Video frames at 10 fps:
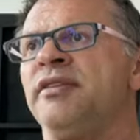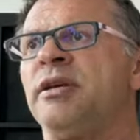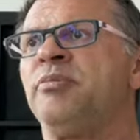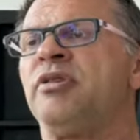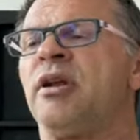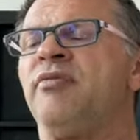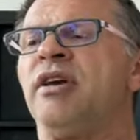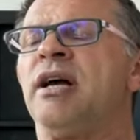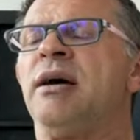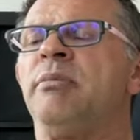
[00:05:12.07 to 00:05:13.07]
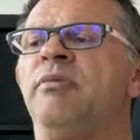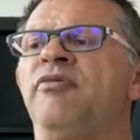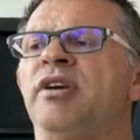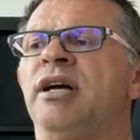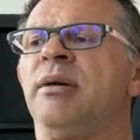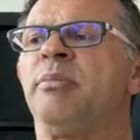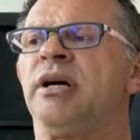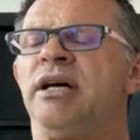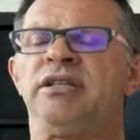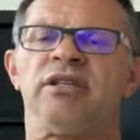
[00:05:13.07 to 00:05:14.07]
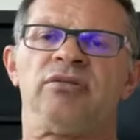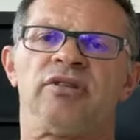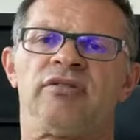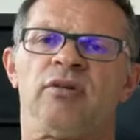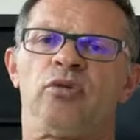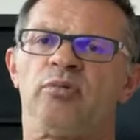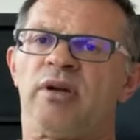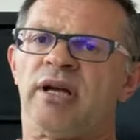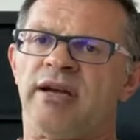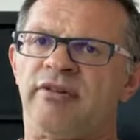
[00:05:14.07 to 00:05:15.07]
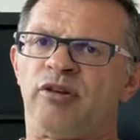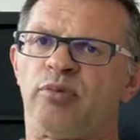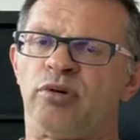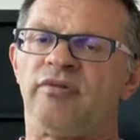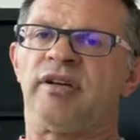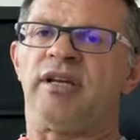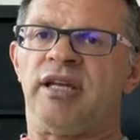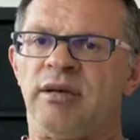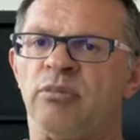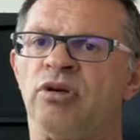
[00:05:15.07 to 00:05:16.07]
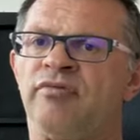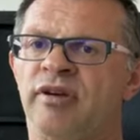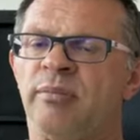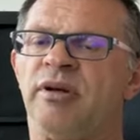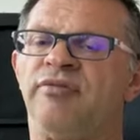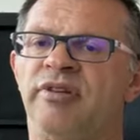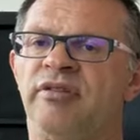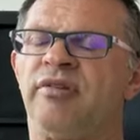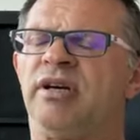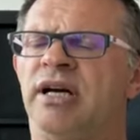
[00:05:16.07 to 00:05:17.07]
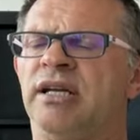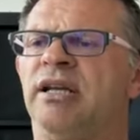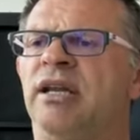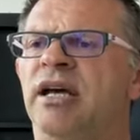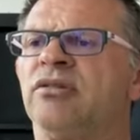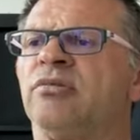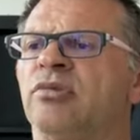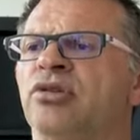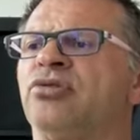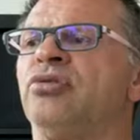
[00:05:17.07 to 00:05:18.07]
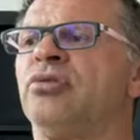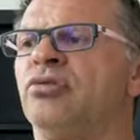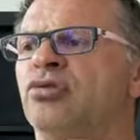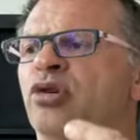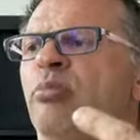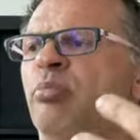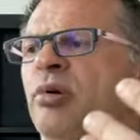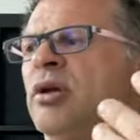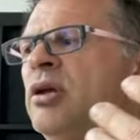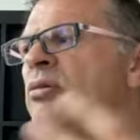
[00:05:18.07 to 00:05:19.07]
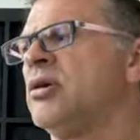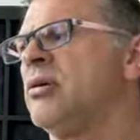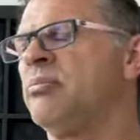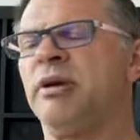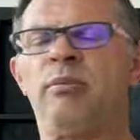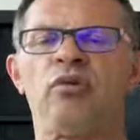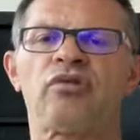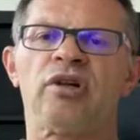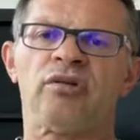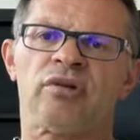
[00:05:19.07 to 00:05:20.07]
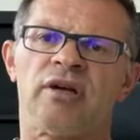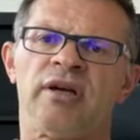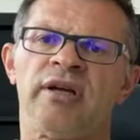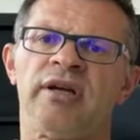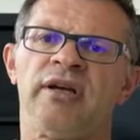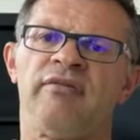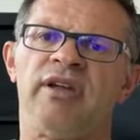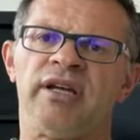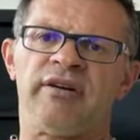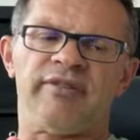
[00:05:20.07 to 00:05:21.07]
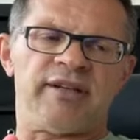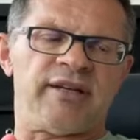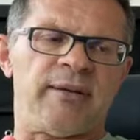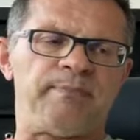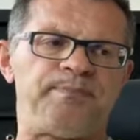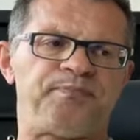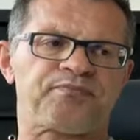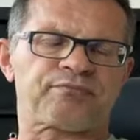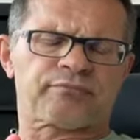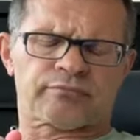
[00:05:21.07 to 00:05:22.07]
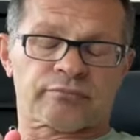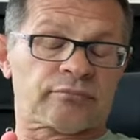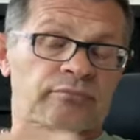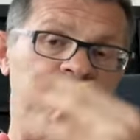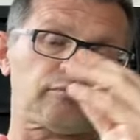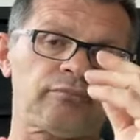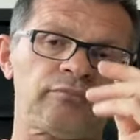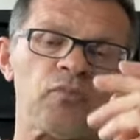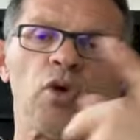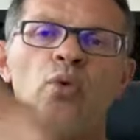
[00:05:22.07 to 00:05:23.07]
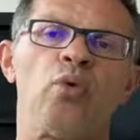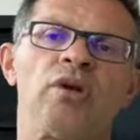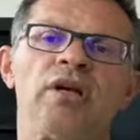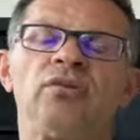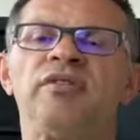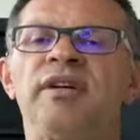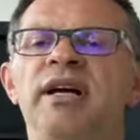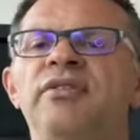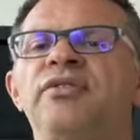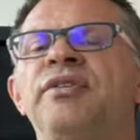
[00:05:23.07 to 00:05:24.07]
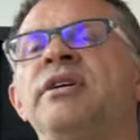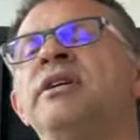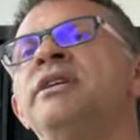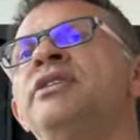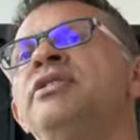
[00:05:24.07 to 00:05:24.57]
Das gibt es vegan, im veganen Bereich nicht und deswegen muss man Eiweißpulver nehmen, wenn man sich vegan ernährt und möchte ein Top-Body oder mehr Muskeln oder weniger Fett haben. Oder du sagst,